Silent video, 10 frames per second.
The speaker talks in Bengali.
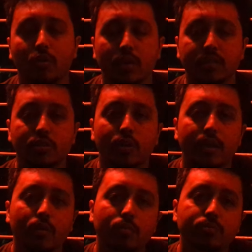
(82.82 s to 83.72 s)
ঘটনা ছিল
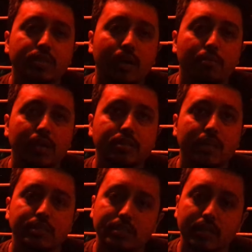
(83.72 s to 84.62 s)
এরকম যে আমরা
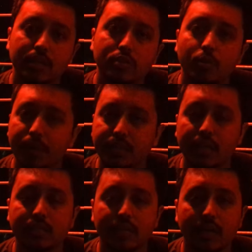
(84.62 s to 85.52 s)
সাজিব থেকে সবাই
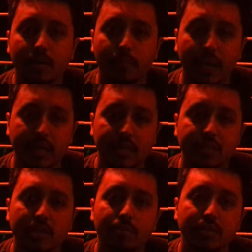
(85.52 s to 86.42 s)
জানেন যারা বাইক
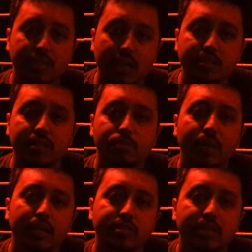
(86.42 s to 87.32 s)
নিয়ে যায় বা যারা সাজিব
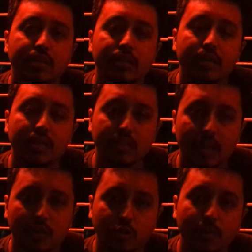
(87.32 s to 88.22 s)
ভ্যালি গেছেন
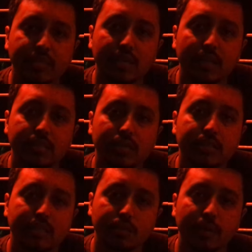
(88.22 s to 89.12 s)
তারা সবাই জানেন যে
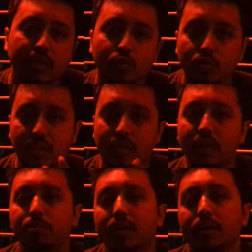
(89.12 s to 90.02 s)
সাজেক ভ্যালি দুইটা
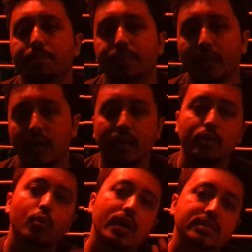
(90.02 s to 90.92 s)
টাইমে
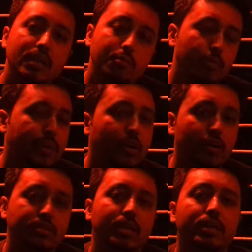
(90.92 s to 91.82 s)
ঢোকা যায় এবং বের
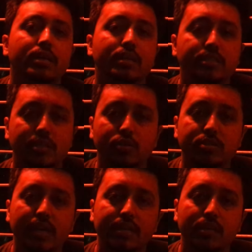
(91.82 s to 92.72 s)
হওয়া যায় সেটা
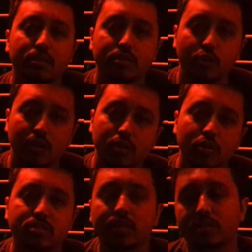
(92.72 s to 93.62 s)
হচ্ছে একটা সকাল
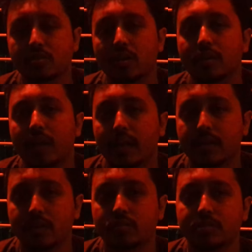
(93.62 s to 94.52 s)
দশটার স্কট আর
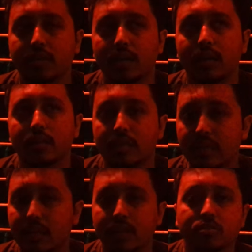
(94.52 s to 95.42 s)
একটা হচ্ছে
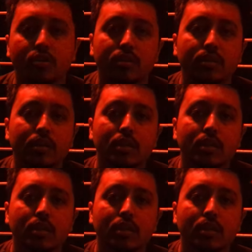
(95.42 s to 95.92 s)
তিনটার স্কট